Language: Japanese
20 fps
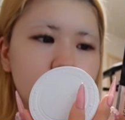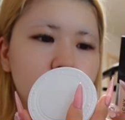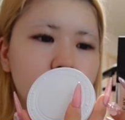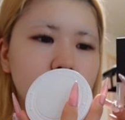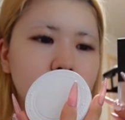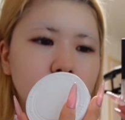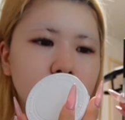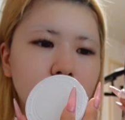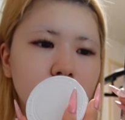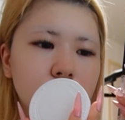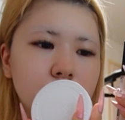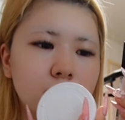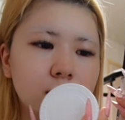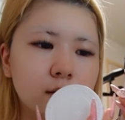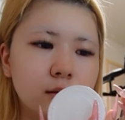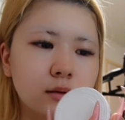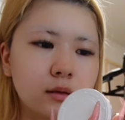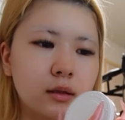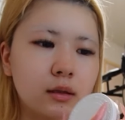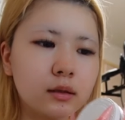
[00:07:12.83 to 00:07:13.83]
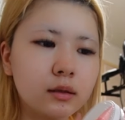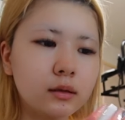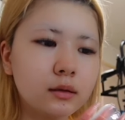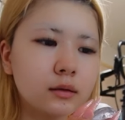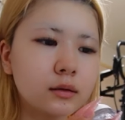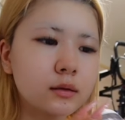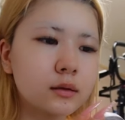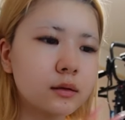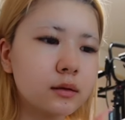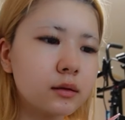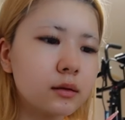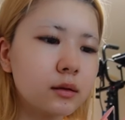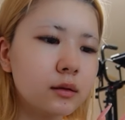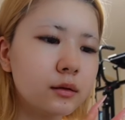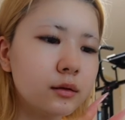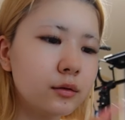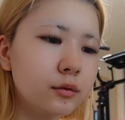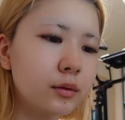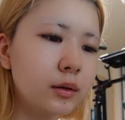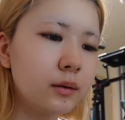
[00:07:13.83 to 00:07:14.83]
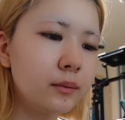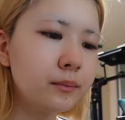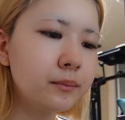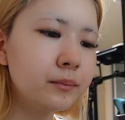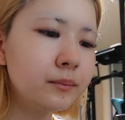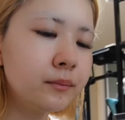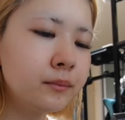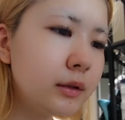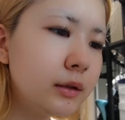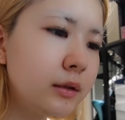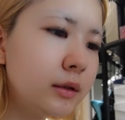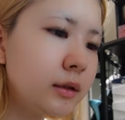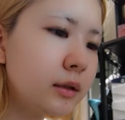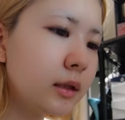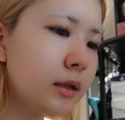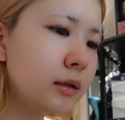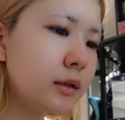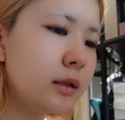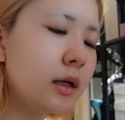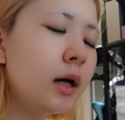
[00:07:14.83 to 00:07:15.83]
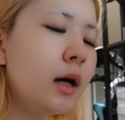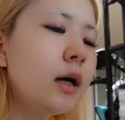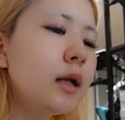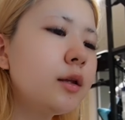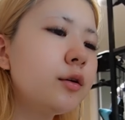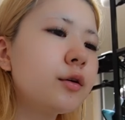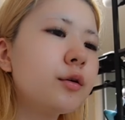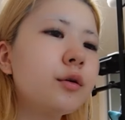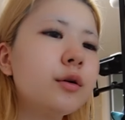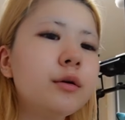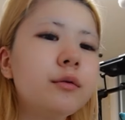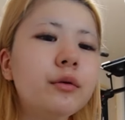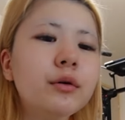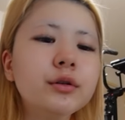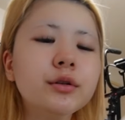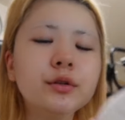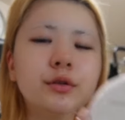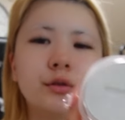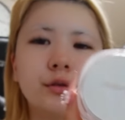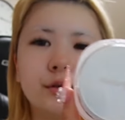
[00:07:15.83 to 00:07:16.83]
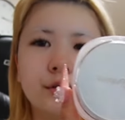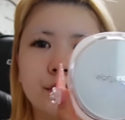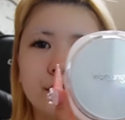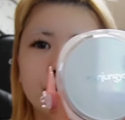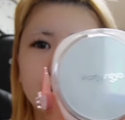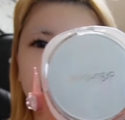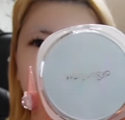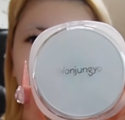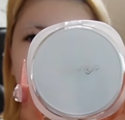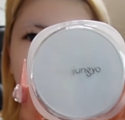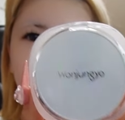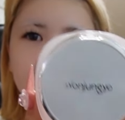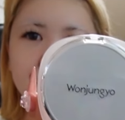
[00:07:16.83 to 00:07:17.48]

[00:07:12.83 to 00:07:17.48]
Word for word: ですね最近使ってんのは下地ああとこれウォンジョン用のこれ